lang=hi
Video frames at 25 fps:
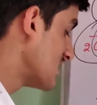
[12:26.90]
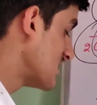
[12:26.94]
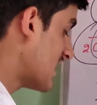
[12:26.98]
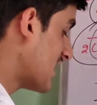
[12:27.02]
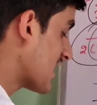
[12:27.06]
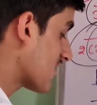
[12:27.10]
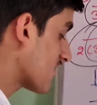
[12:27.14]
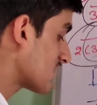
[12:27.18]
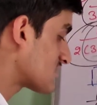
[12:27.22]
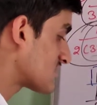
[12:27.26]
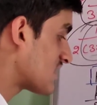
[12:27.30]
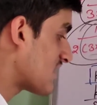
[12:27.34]

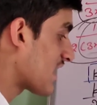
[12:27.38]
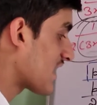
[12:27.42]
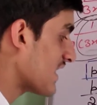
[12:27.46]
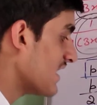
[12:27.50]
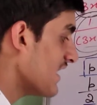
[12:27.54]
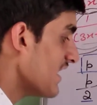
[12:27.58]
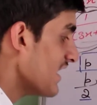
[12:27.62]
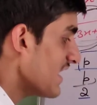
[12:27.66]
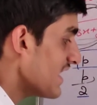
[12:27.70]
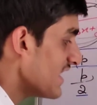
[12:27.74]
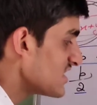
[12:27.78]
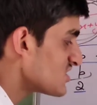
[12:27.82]
ये इक्वेशन आ
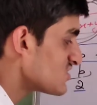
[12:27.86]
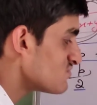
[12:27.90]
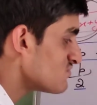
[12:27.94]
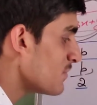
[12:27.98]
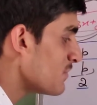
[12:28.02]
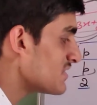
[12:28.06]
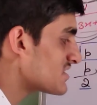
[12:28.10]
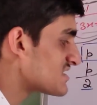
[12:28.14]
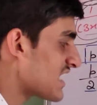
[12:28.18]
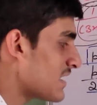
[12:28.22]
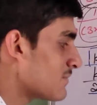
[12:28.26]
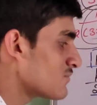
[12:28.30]
गई इसमें
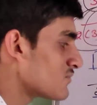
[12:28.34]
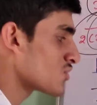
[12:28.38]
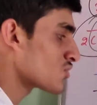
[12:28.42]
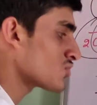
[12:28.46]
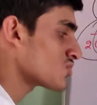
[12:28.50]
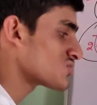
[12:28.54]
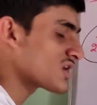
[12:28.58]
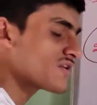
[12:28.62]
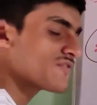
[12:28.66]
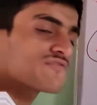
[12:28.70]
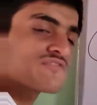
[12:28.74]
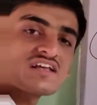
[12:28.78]
भी सेम
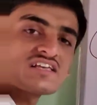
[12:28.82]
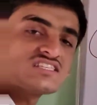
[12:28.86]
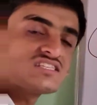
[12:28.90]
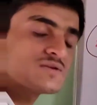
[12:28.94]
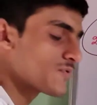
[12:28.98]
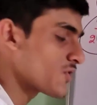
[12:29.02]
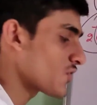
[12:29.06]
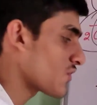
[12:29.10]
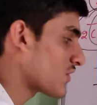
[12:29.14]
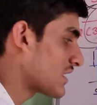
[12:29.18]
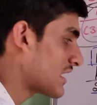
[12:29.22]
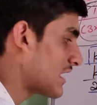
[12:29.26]
दोनों तरफ
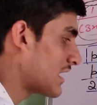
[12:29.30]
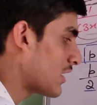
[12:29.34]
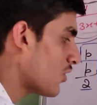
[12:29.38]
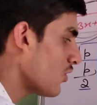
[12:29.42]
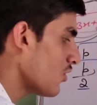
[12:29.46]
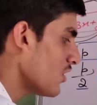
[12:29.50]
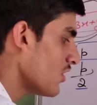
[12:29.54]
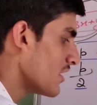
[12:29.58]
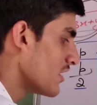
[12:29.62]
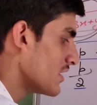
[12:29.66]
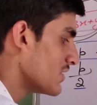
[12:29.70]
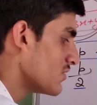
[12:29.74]
रेसिप्रोकल ले लो
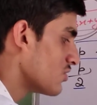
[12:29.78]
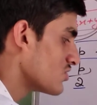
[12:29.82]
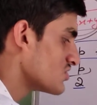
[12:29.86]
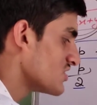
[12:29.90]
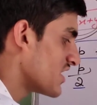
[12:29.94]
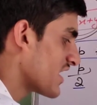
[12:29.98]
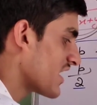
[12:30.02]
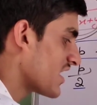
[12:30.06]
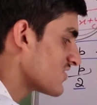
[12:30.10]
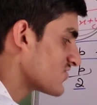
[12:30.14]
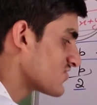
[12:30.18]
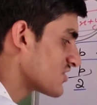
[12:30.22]
ये हो
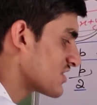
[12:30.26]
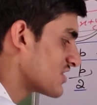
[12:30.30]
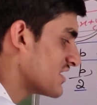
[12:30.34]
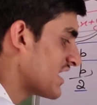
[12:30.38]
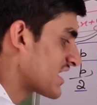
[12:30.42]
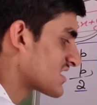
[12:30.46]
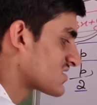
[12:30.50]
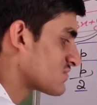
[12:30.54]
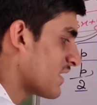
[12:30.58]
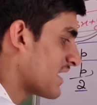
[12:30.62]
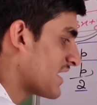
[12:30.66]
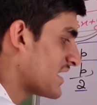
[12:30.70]
जाएगा थ्री
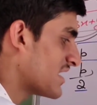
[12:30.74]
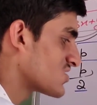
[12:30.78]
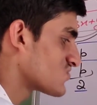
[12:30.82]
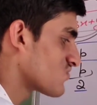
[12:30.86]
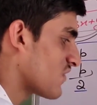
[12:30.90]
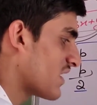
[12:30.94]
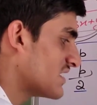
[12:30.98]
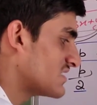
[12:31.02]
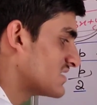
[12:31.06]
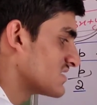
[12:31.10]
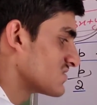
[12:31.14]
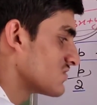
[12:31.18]
एक्स माइनस
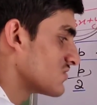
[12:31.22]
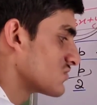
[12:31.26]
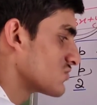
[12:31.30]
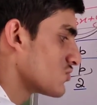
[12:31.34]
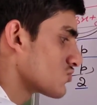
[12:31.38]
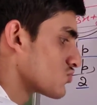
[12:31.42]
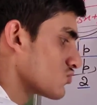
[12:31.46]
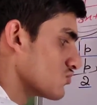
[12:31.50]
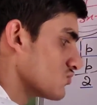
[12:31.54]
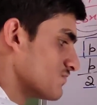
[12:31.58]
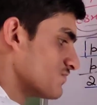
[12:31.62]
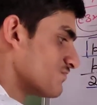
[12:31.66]
वाई इक्वल टू
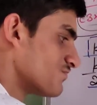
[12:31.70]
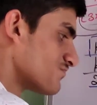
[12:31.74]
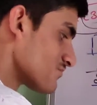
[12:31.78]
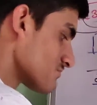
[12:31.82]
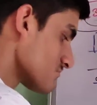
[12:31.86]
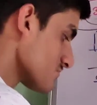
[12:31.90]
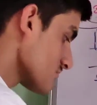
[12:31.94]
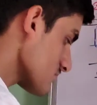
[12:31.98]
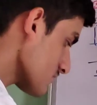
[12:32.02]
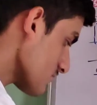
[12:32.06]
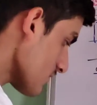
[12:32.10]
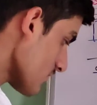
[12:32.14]
टू
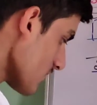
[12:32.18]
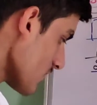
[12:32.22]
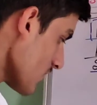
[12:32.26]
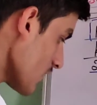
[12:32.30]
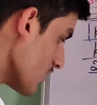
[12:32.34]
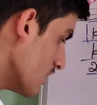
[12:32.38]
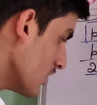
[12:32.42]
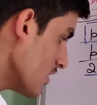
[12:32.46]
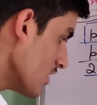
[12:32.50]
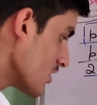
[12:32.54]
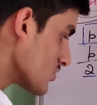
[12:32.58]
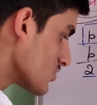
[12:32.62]

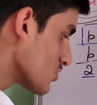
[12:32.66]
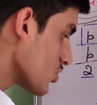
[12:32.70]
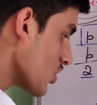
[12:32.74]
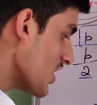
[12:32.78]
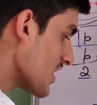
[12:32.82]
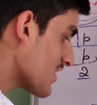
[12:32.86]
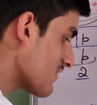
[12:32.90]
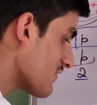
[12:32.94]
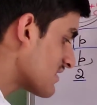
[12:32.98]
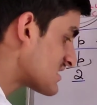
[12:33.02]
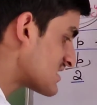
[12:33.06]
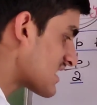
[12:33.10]
दो
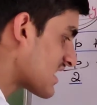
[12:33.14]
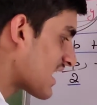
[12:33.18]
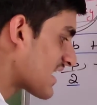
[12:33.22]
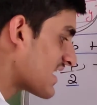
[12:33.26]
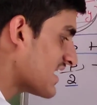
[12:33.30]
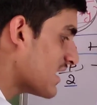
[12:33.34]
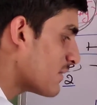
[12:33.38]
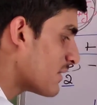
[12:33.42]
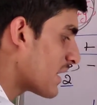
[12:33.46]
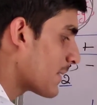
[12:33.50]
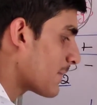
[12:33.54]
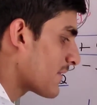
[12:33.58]
इक्वेशन आ
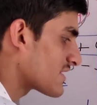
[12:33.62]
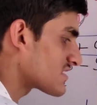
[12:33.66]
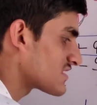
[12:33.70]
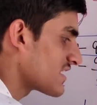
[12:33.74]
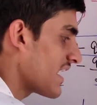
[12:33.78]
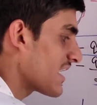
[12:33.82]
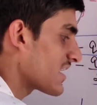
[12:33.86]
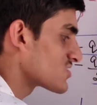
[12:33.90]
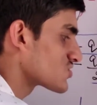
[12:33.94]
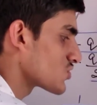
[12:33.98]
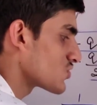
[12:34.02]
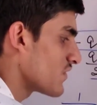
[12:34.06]
गई हमारे पास
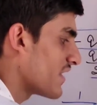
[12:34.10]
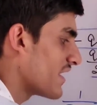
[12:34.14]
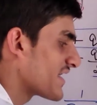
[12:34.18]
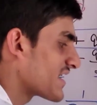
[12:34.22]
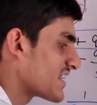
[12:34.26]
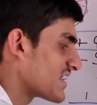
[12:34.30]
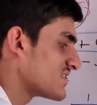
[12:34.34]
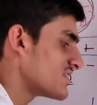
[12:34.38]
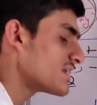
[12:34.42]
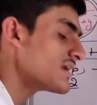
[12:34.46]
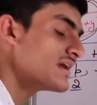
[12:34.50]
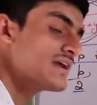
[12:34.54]
एक्स और वाई
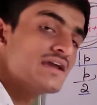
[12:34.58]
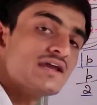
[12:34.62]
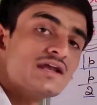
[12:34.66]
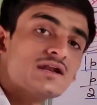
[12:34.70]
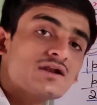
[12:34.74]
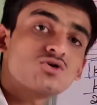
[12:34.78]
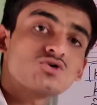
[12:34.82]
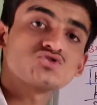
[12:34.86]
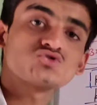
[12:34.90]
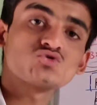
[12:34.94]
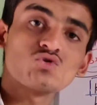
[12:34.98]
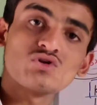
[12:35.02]
के अंदर
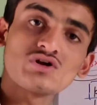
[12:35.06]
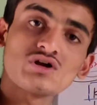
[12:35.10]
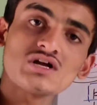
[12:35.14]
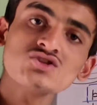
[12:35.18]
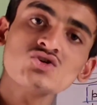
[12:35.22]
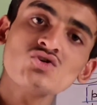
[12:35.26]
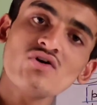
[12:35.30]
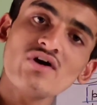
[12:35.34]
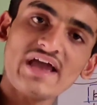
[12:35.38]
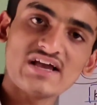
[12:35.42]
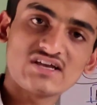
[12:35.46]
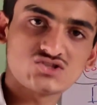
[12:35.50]
इनको सोल्व कर
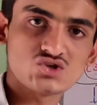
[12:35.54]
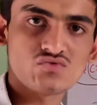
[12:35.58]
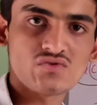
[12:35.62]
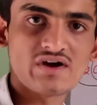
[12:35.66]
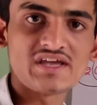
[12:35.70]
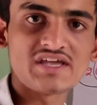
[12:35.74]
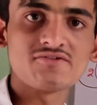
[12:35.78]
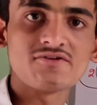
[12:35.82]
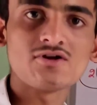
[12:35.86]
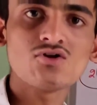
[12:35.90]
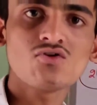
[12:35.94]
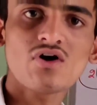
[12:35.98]
दो एक्स और
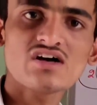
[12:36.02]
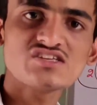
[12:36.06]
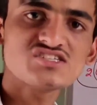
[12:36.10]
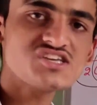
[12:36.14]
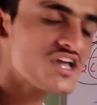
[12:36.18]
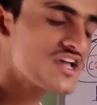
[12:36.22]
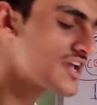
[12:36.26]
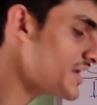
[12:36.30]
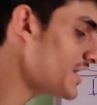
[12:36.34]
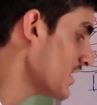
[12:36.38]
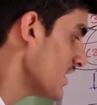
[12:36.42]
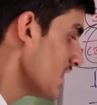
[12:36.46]
वाई की वैल्यू आ
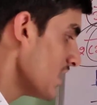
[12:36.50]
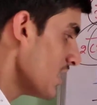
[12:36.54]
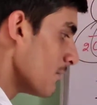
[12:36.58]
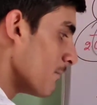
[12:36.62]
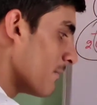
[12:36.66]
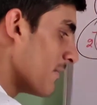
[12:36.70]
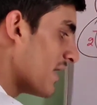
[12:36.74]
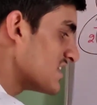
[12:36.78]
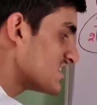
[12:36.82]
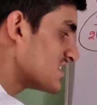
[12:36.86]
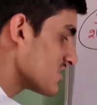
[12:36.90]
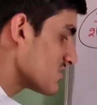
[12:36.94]
जाएगी
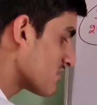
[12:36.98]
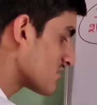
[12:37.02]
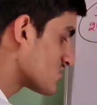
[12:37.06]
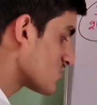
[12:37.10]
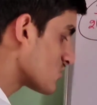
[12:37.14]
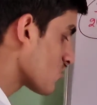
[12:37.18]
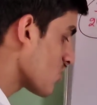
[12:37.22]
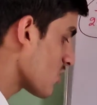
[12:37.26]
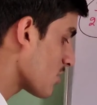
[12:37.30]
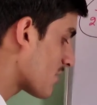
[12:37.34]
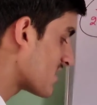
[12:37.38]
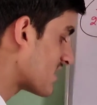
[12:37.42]
मैं इस
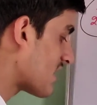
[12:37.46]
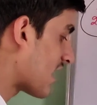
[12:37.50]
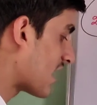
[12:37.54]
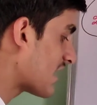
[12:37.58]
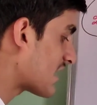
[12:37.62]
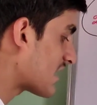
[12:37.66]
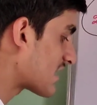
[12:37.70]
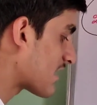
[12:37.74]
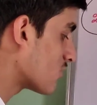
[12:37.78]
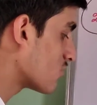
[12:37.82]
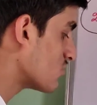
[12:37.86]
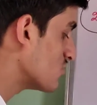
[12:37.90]
इक्वेशन को एक बार यहाँ
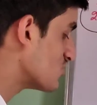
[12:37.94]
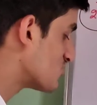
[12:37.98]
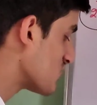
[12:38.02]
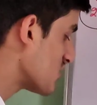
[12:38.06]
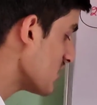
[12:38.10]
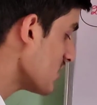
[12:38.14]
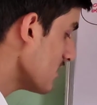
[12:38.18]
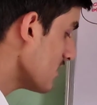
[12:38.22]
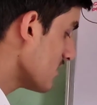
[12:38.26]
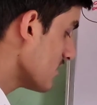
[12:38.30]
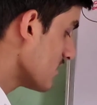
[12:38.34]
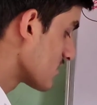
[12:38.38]
लिख रहा हूँ
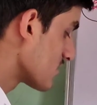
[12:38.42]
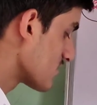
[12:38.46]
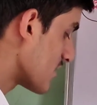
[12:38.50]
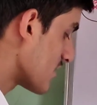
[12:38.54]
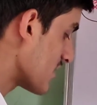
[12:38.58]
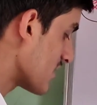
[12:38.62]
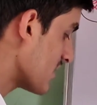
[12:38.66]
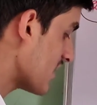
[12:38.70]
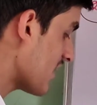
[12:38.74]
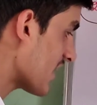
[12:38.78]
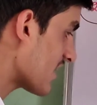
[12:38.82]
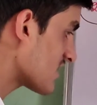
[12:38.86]
नीचे
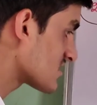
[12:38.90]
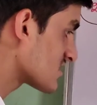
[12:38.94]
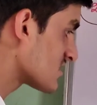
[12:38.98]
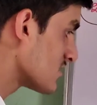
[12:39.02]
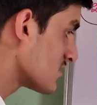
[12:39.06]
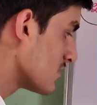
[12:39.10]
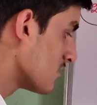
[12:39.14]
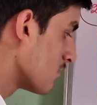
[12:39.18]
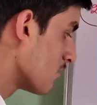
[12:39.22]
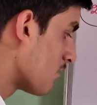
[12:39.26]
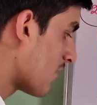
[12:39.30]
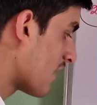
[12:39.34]
थ्री एक्स
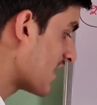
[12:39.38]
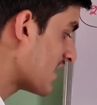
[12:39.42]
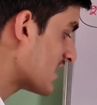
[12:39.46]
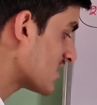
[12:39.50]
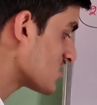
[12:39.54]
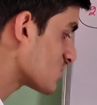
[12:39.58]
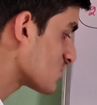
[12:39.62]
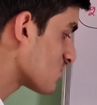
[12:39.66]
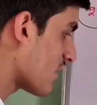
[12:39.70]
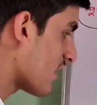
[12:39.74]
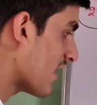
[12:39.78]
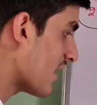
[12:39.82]

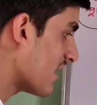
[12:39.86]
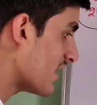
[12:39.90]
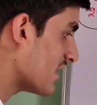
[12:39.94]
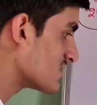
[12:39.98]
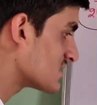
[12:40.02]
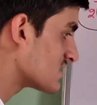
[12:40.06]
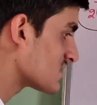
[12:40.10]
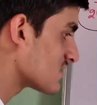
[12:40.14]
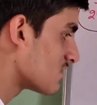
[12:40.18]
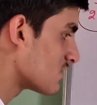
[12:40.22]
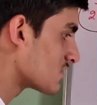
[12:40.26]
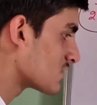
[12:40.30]
माइनस वाई
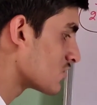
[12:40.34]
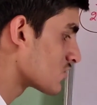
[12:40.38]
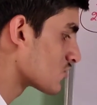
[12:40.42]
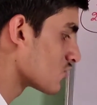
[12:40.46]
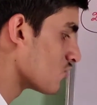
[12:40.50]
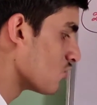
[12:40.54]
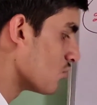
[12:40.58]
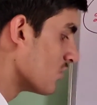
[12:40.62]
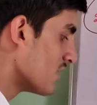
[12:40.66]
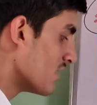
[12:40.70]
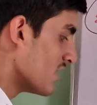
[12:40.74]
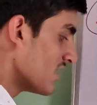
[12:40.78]
इज इक्वल टू
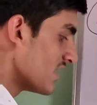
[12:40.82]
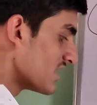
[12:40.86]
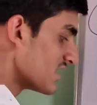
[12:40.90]
टू